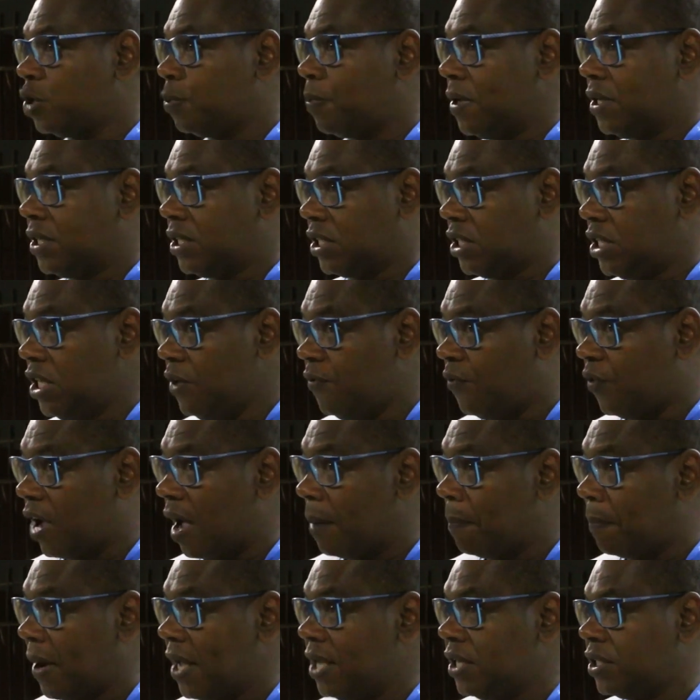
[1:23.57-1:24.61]

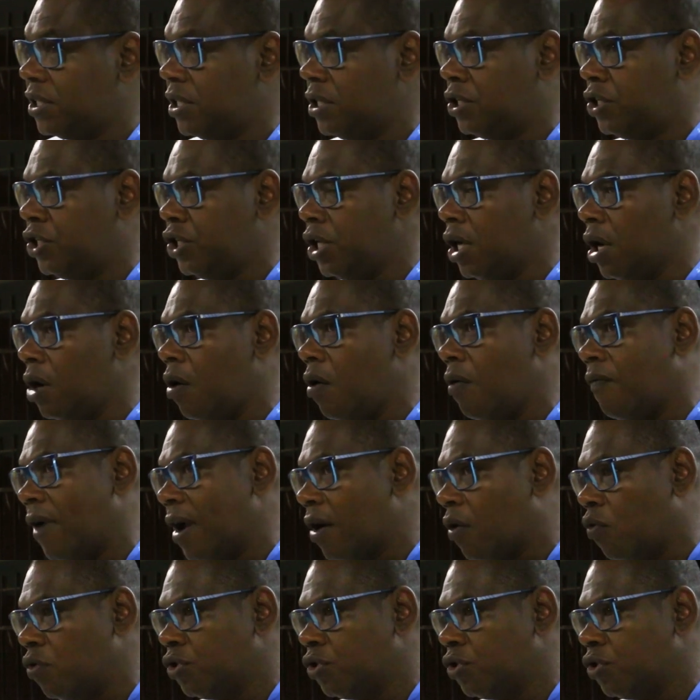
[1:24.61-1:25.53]
específica para esse dia ou vai